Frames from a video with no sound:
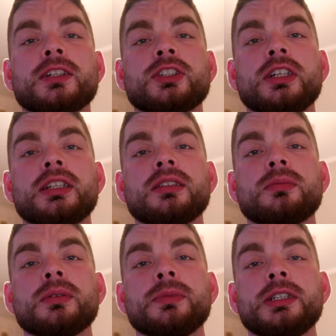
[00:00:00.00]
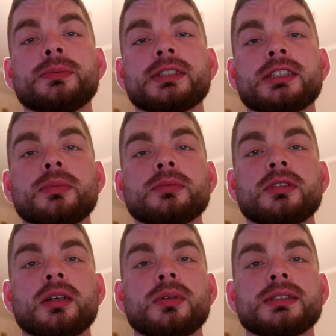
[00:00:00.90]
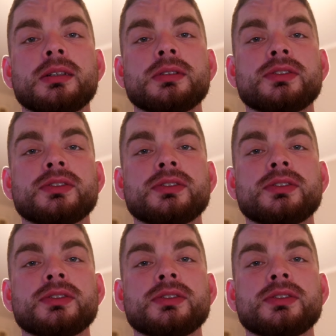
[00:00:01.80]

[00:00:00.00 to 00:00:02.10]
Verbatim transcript: także jedną mieliśmy ze sobą, druga była cały